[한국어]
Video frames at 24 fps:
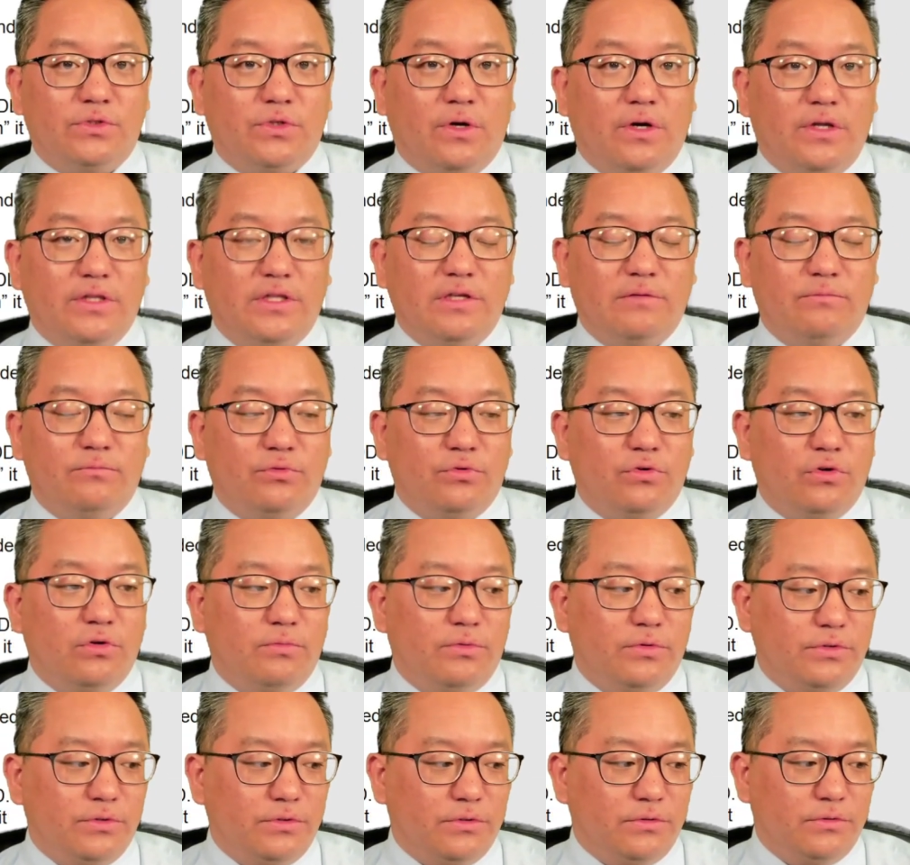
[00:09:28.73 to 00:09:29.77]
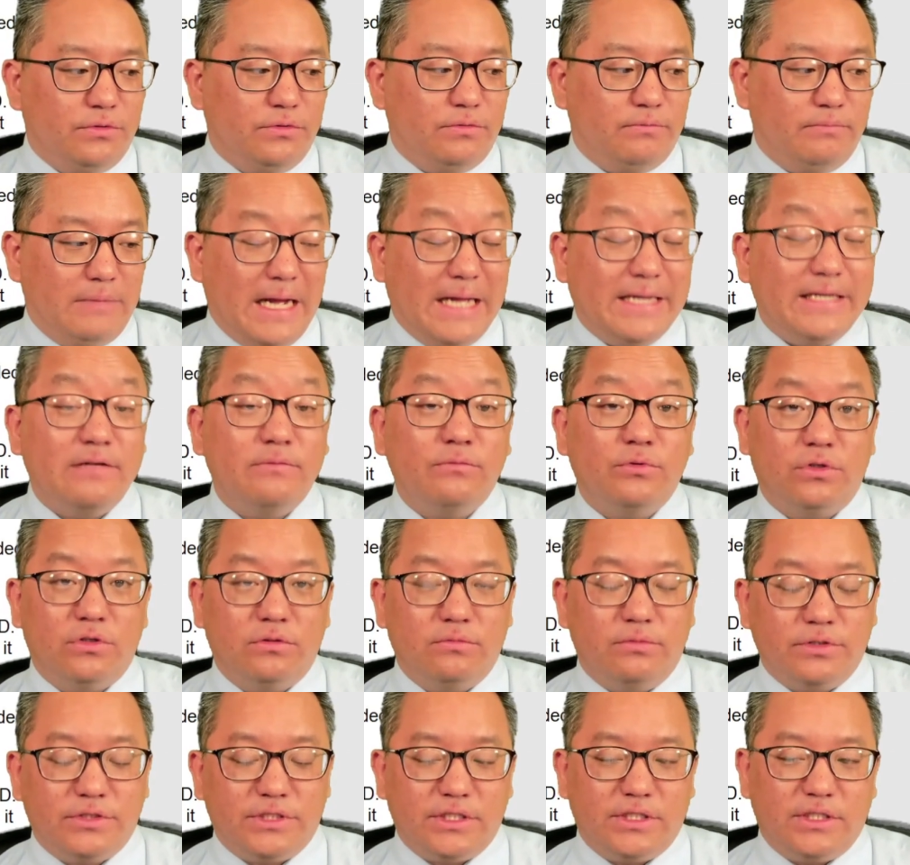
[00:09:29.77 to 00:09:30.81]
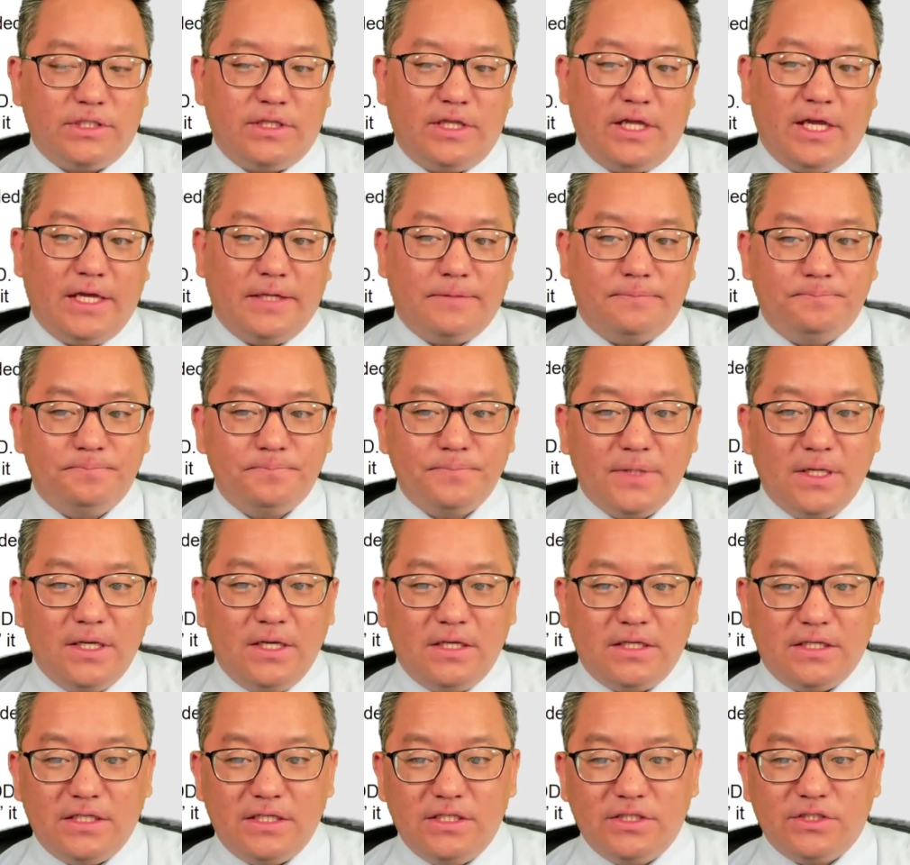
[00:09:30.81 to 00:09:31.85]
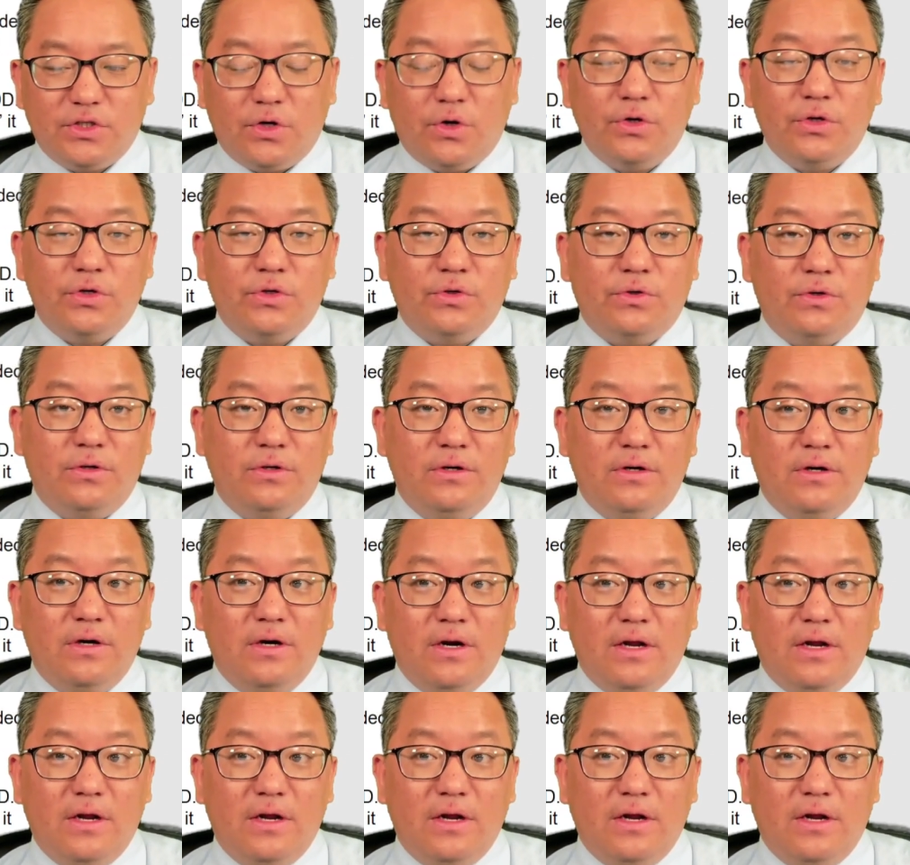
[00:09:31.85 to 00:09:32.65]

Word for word: 저한테 물어보 많이 물어보시는데 이 서류를